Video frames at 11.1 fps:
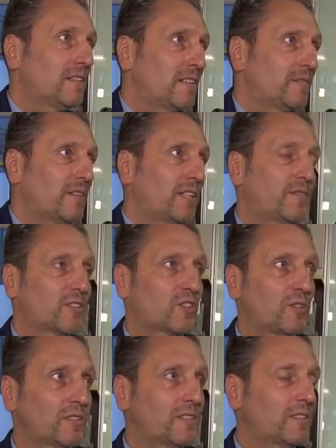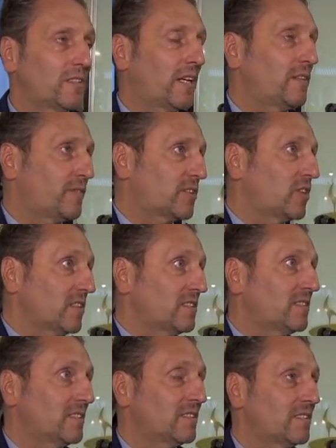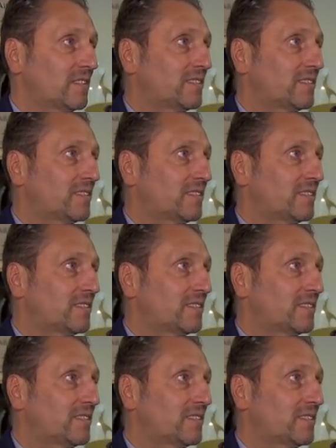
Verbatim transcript: eine, eine, Verschluss, äh, eine verschlossene äh,